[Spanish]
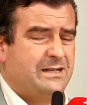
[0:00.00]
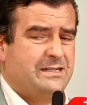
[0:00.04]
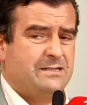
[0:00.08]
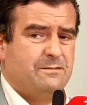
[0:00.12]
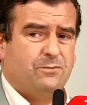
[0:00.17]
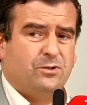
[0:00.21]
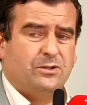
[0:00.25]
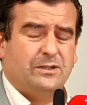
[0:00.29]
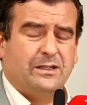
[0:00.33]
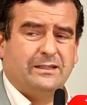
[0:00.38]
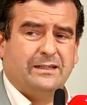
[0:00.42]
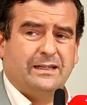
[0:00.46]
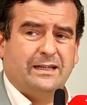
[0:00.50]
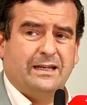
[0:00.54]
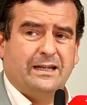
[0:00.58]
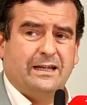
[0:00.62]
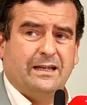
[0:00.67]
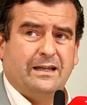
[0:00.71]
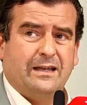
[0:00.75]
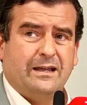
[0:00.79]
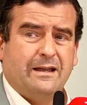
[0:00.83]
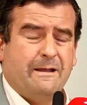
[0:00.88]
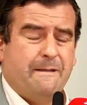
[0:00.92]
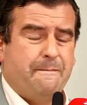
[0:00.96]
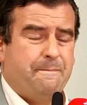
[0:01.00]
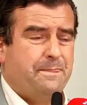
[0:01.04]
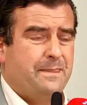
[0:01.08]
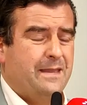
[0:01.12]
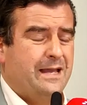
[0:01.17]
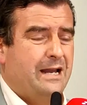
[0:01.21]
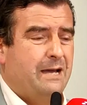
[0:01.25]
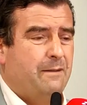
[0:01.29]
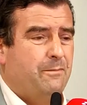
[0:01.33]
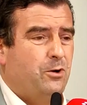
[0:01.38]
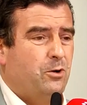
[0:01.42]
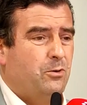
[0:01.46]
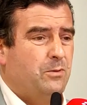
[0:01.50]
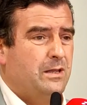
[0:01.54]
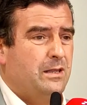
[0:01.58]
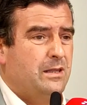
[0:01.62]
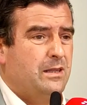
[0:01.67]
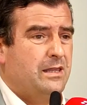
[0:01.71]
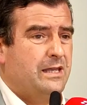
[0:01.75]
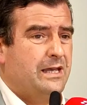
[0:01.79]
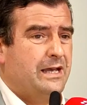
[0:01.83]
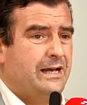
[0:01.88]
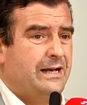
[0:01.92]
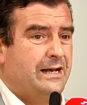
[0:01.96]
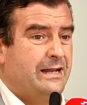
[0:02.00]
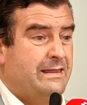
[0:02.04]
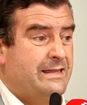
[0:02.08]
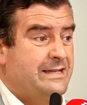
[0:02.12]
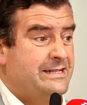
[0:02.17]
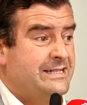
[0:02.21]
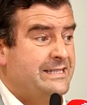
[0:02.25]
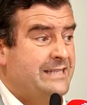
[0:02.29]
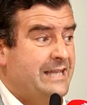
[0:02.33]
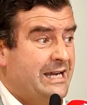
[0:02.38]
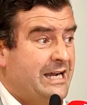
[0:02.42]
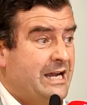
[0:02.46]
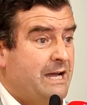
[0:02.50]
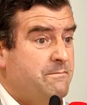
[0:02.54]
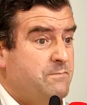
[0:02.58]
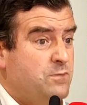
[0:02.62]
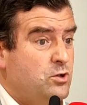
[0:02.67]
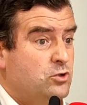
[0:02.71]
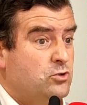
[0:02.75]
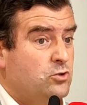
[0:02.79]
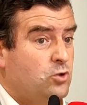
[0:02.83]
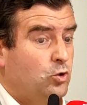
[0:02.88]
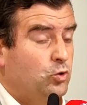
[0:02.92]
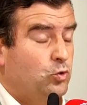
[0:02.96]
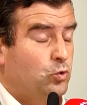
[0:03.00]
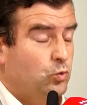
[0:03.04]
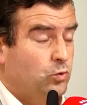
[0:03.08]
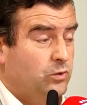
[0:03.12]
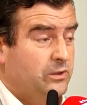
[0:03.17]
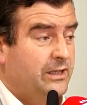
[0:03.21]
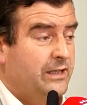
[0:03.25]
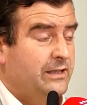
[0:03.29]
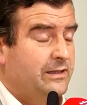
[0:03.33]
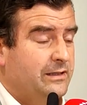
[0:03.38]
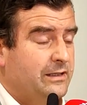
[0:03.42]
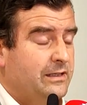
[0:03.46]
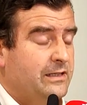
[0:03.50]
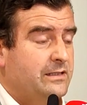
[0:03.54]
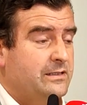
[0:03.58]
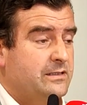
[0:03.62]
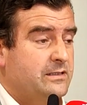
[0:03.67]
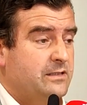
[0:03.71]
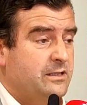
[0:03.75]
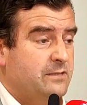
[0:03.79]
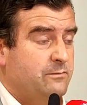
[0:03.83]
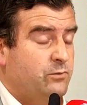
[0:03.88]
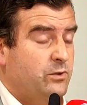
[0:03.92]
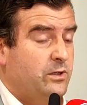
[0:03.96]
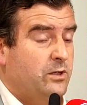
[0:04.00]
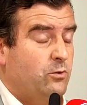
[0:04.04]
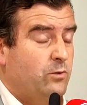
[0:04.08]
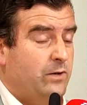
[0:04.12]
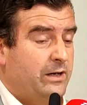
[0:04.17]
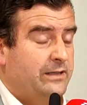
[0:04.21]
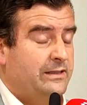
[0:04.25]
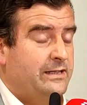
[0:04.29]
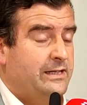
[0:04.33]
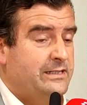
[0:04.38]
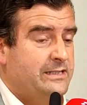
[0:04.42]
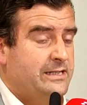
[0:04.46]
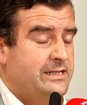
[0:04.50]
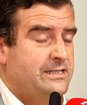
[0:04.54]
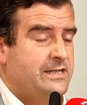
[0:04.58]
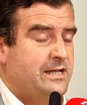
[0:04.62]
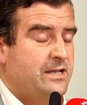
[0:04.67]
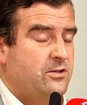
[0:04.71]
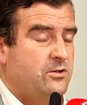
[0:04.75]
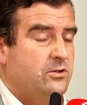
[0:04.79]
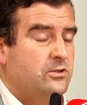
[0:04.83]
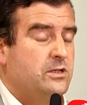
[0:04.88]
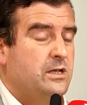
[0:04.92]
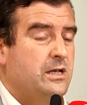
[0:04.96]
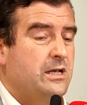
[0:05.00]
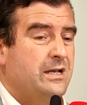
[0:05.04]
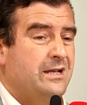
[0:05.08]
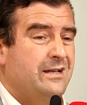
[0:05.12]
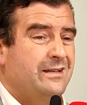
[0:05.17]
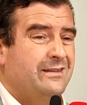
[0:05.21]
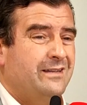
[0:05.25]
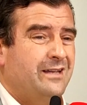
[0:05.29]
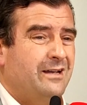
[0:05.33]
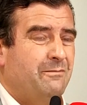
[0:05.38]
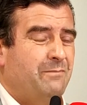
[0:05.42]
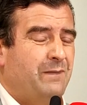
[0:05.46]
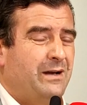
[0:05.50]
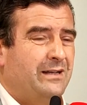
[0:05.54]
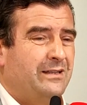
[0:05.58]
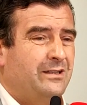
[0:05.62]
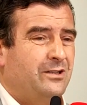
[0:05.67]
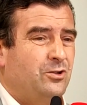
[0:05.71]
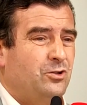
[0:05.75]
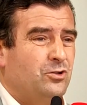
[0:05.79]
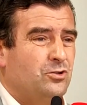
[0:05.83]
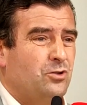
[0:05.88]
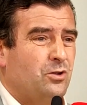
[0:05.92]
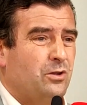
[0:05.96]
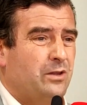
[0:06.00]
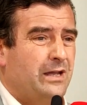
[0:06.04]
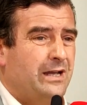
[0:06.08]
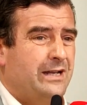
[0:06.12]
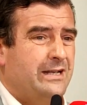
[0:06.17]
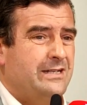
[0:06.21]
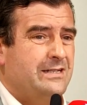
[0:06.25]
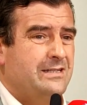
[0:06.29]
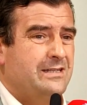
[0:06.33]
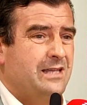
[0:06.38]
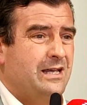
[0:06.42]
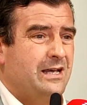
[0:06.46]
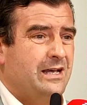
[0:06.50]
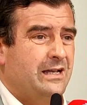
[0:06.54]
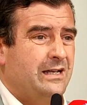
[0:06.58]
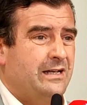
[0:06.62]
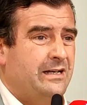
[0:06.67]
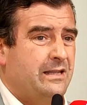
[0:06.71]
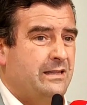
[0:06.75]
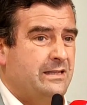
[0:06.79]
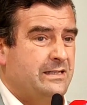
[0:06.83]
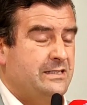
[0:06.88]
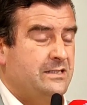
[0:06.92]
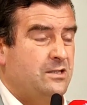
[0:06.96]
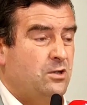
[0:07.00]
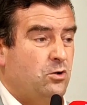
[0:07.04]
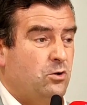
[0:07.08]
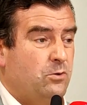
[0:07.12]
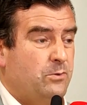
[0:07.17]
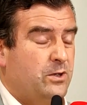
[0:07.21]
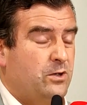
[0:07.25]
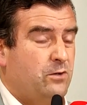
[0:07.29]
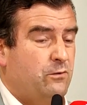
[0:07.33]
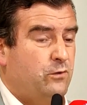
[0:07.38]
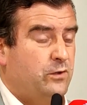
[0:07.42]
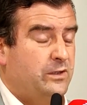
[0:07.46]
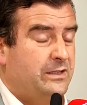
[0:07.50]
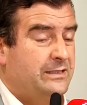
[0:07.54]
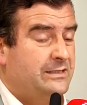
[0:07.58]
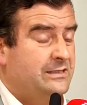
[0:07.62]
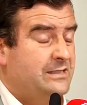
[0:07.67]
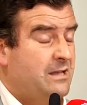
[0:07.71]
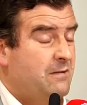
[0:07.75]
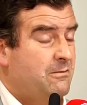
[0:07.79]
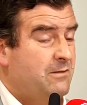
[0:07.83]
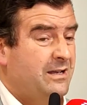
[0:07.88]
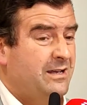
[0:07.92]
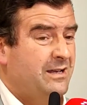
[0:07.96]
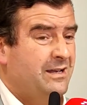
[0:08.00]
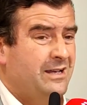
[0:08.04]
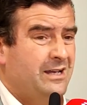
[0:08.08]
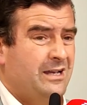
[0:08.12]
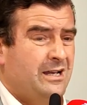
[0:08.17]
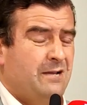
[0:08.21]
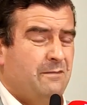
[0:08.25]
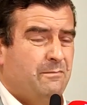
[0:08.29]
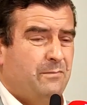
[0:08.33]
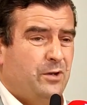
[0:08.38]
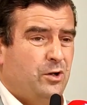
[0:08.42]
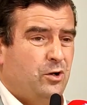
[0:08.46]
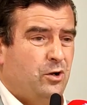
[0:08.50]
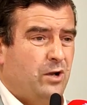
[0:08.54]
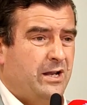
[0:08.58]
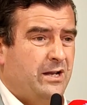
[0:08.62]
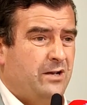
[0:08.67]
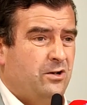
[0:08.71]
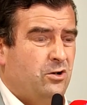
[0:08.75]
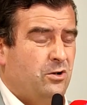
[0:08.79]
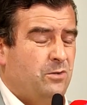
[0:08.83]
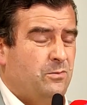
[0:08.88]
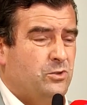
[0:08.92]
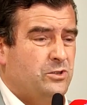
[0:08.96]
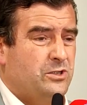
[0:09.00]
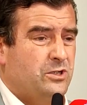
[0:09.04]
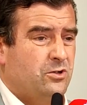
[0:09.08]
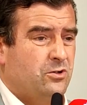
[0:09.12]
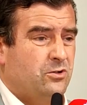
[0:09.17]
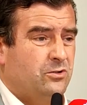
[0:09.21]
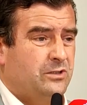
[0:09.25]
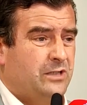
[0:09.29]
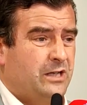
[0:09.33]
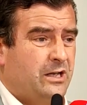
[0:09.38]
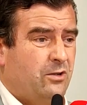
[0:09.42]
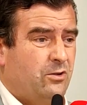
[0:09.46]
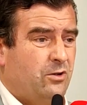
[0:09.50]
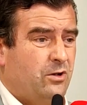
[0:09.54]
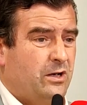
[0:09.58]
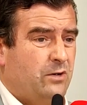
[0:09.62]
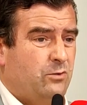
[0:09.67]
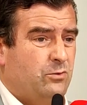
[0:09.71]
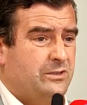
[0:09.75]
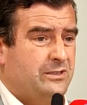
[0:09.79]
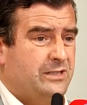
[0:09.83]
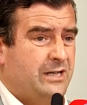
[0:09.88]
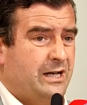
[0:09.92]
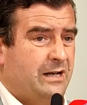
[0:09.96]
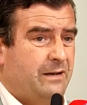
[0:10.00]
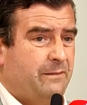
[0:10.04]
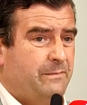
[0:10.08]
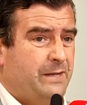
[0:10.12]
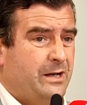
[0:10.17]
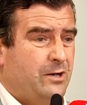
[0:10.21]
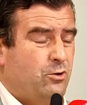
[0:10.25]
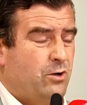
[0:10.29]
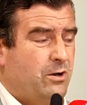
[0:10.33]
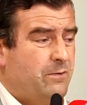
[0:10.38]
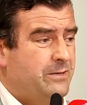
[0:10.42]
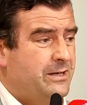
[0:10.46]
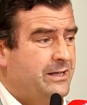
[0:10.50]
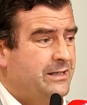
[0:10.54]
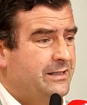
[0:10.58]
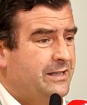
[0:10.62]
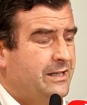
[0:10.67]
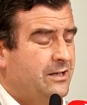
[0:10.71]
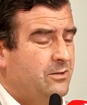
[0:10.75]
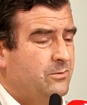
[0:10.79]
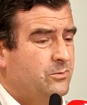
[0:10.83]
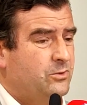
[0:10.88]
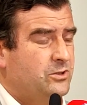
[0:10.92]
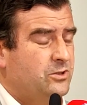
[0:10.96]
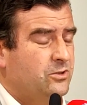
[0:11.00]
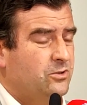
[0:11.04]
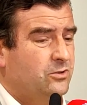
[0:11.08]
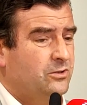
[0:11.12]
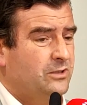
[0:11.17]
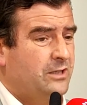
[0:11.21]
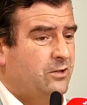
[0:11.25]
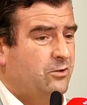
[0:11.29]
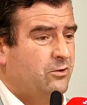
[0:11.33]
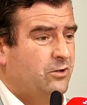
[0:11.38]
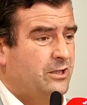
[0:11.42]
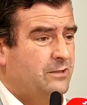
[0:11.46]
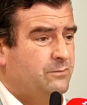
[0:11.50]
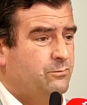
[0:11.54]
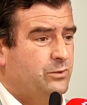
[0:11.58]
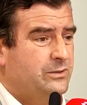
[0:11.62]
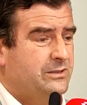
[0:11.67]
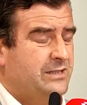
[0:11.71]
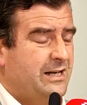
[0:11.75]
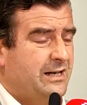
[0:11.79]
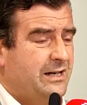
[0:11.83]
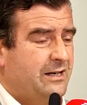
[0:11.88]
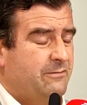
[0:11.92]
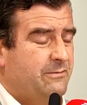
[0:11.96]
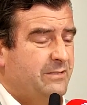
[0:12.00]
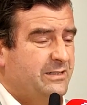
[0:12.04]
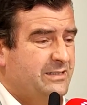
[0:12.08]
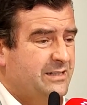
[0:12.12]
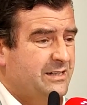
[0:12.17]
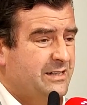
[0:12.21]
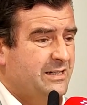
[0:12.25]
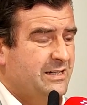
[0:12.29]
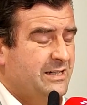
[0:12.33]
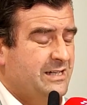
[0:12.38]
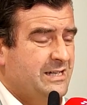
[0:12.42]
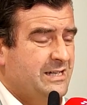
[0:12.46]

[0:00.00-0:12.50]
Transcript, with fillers: más importante de, de la provincia necesita cambios contundentes después de 46 años del Partido Socialista y necesita un gobierno fuerte y estable, pero ahí no hemos encontrado a nuestra mano abierta, no hemos encontrado respuesta al revés,